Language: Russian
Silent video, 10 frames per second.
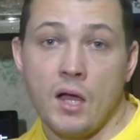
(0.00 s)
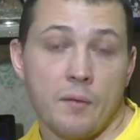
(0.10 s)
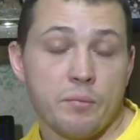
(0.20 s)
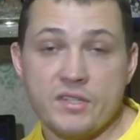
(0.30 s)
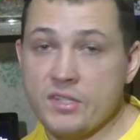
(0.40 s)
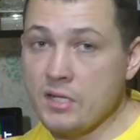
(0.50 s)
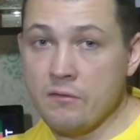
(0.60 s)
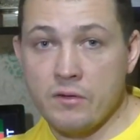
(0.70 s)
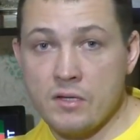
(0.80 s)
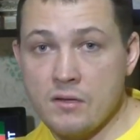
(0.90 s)
А
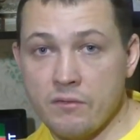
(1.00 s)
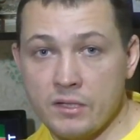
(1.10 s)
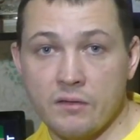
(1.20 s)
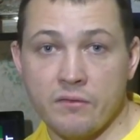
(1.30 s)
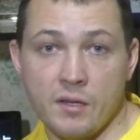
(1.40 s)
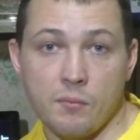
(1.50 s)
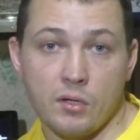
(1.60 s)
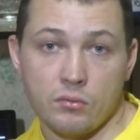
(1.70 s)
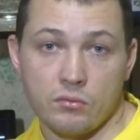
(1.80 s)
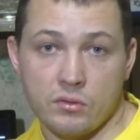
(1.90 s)
подсиливание в это
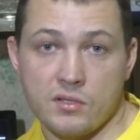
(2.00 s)
время вот,